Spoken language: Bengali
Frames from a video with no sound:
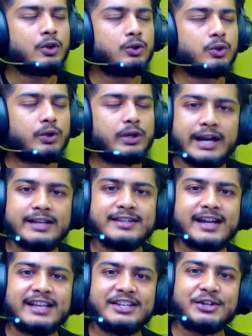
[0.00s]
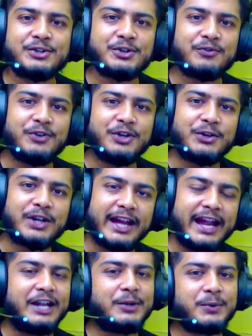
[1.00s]
তো গাইজ আজকের জন্য ভিডিওটা
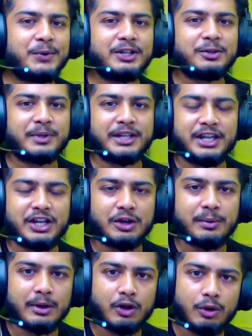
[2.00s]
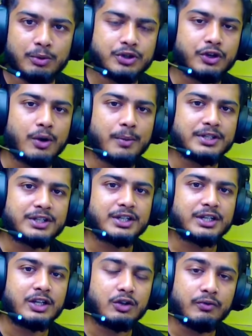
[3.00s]
এইটুকুনি তোমাদের কি রকম লাগলো অবশ্যই কমেন্ট
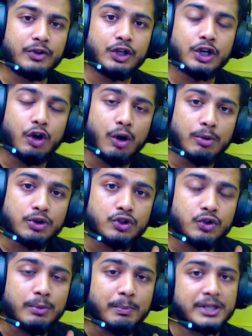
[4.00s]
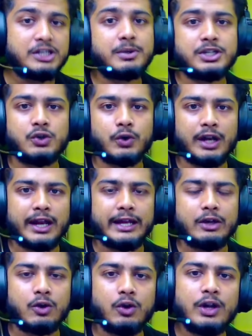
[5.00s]
সেকশনে জেনে ভিডিওটা অবশ্যই বেশি বেশি করে
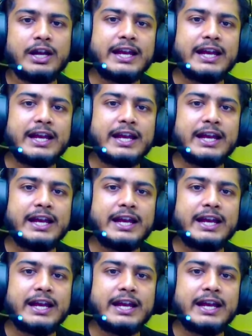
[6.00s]
লাইক করো